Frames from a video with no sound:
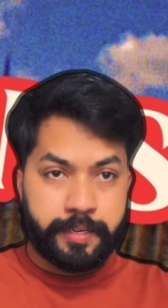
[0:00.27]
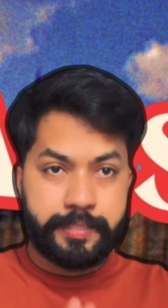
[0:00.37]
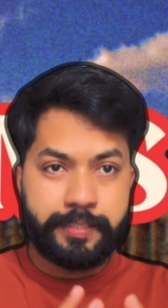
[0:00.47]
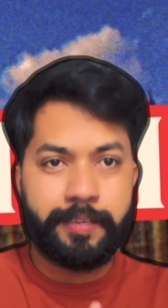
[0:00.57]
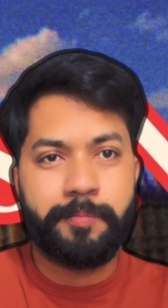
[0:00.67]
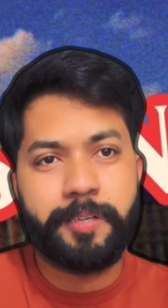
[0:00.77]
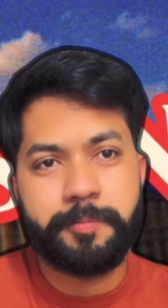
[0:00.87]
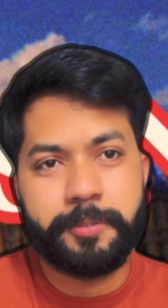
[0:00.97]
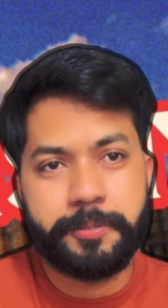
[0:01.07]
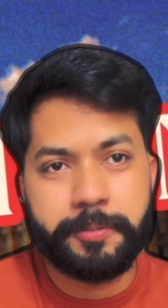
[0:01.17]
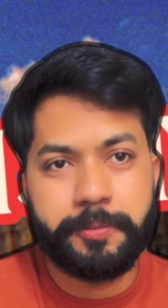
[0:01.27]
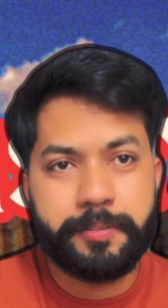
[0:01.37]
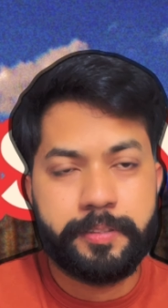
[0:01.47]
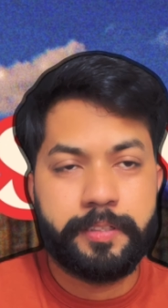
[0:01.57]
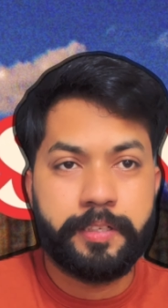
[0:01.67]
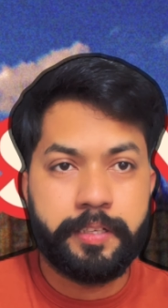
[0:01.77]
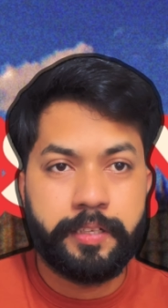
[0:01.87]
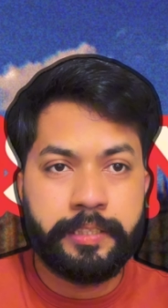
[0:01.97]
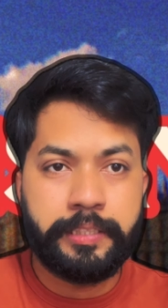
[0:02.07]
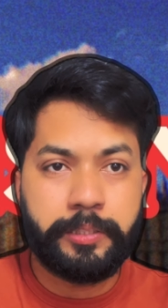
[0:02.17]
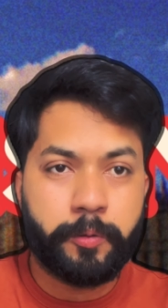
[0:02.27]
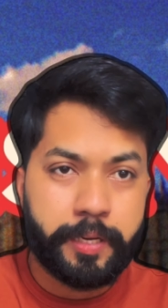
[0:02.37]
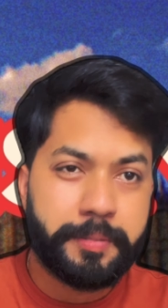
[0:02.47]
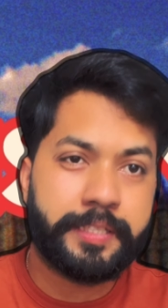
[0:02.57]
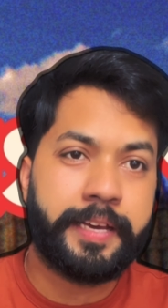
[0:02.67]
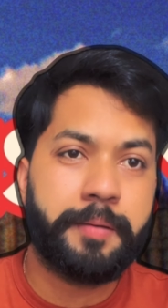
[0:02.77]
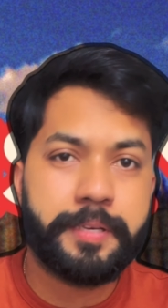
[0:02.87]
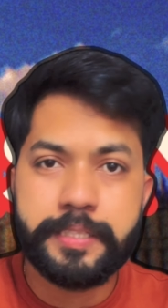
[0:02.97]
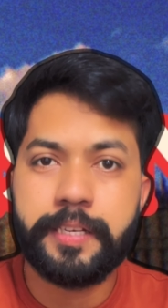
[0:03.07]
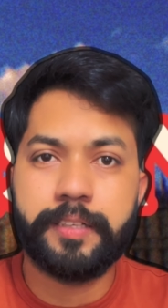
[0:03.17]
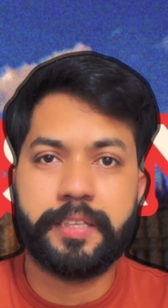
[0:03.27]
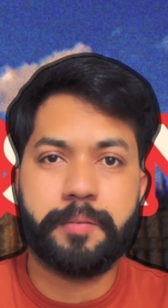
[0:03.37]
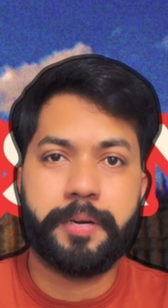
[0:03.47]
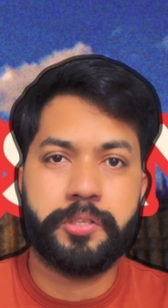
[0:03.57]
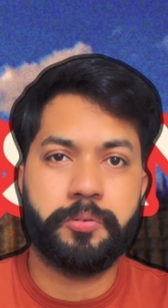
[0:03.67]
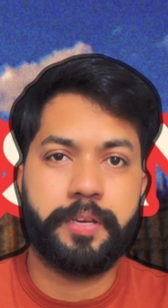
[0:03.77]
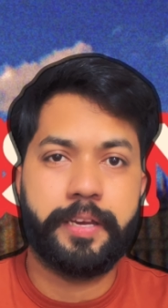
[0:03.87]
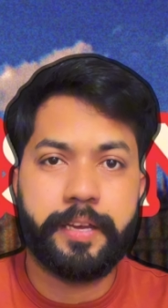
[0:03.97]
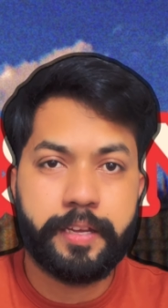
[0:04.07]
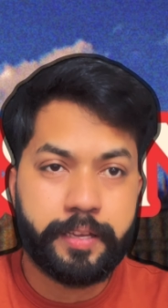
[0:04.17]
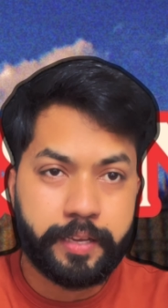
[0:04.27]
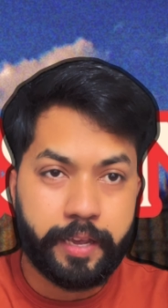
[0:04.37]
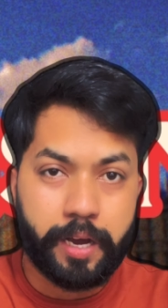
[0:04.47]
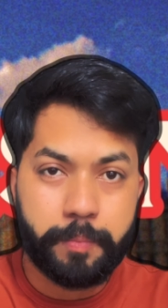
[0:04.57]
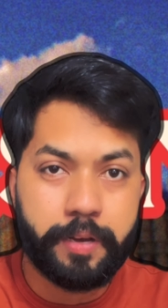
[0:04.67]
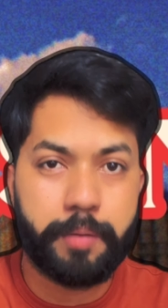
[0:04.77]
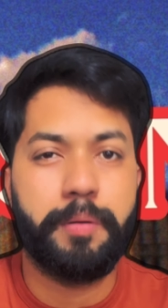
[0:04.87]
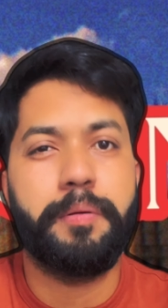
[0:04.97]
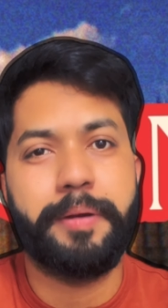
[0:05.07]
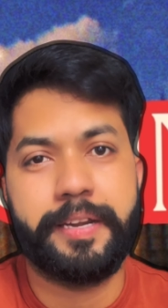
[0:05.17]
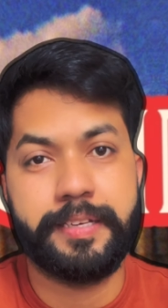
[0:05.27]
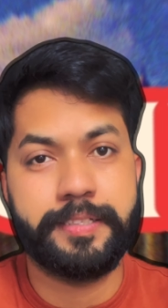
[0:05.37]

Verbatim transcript: असलम दोस्तों यूके में स्कैम इस हद तक बढ़ चुके हैं कि आप घर में भी बैठे